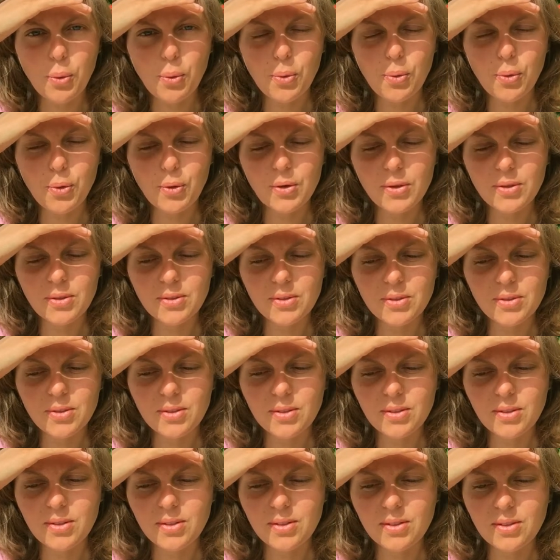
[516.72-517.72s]
Und
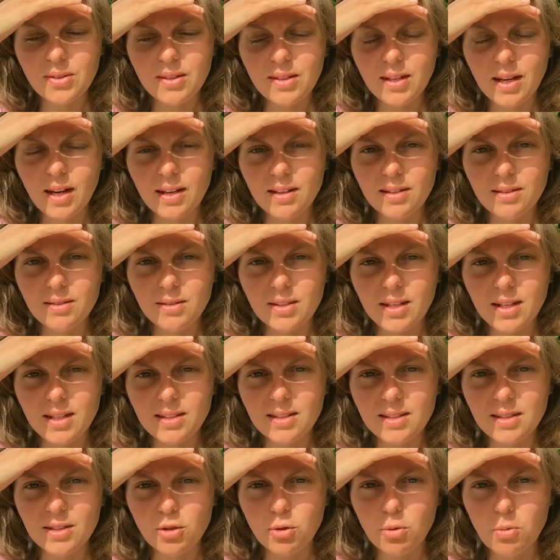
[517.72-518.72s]
dann
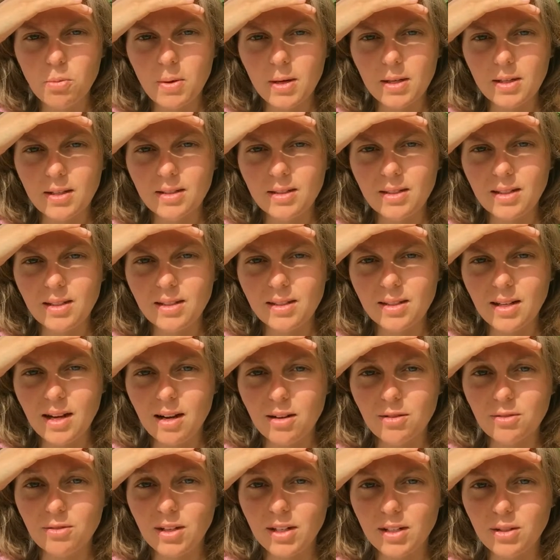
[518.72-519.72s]
teste ich nochmal den
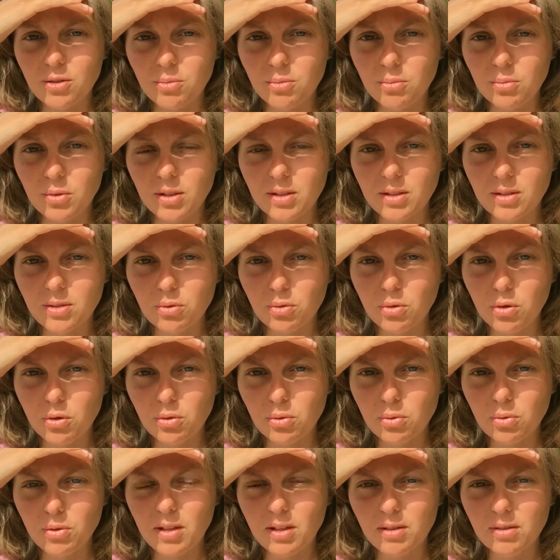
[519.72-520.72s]
TSH-Wert, um das zu
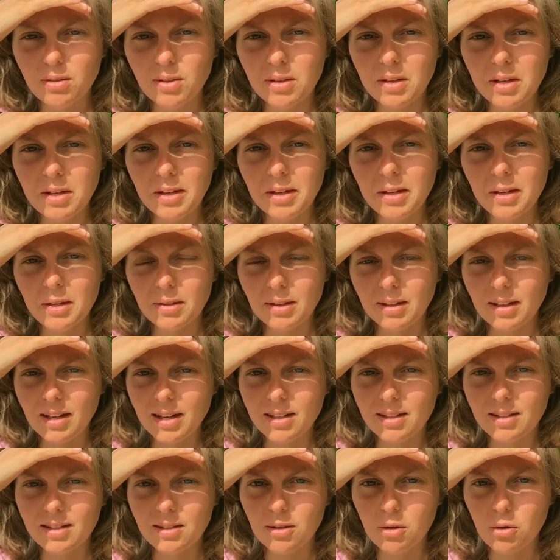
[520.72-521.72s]
kontrollieren. Dann
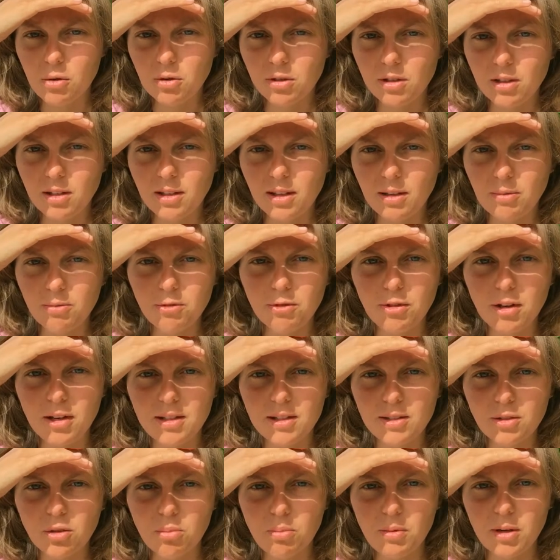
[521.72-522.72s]
kann ich es ja auch
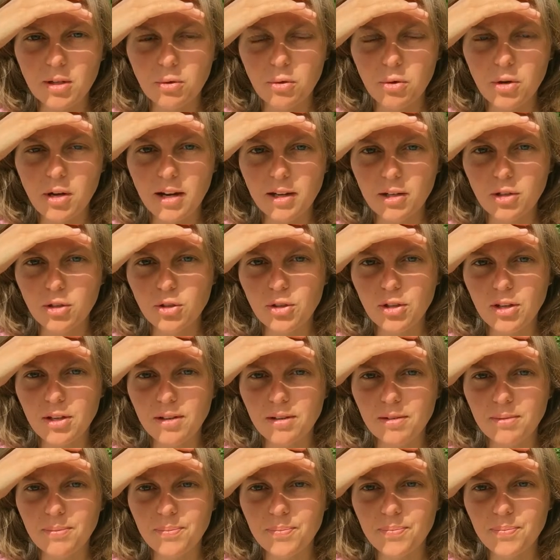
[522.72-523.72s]
gegebenenfalls nochmal neu
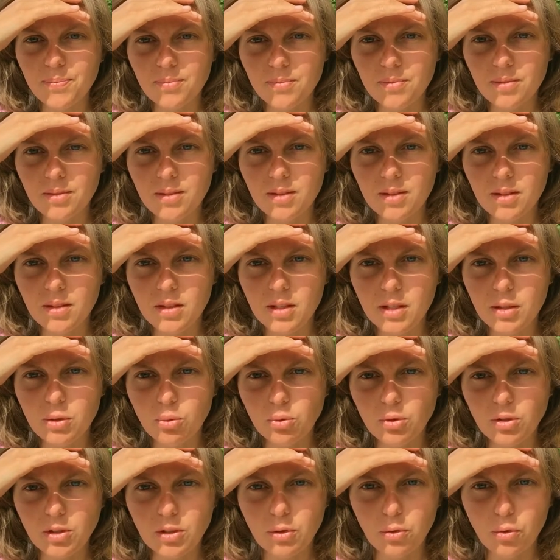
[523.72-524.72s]
einstellen, die
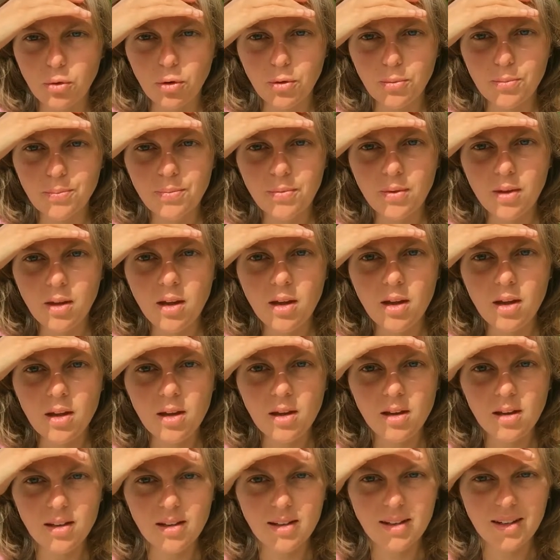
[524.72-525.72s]
Dosierung.
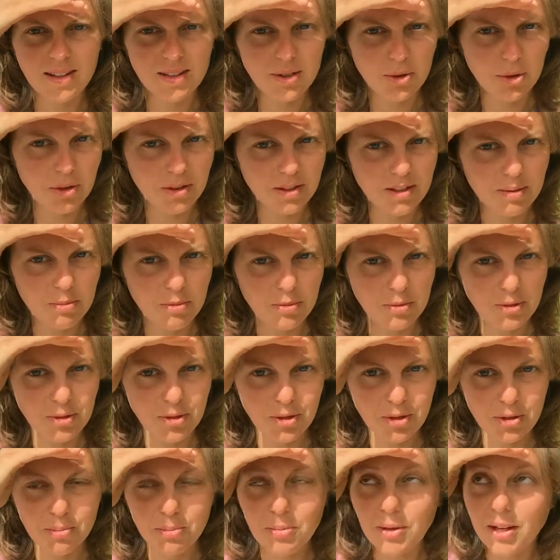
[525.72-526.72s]
Ja, sorry, die
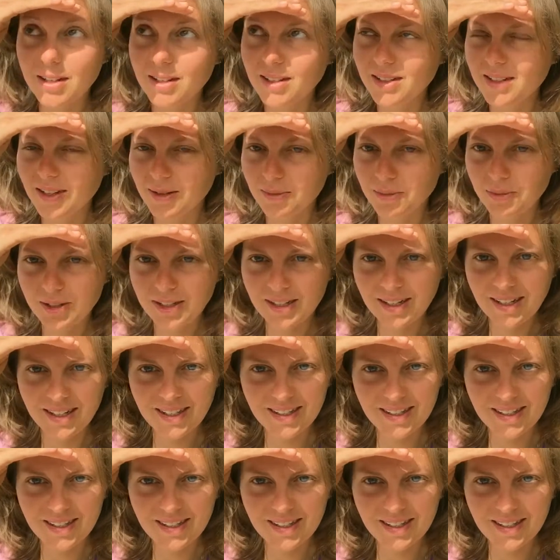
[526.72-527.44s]
Sonne blendet hier ein bisschen,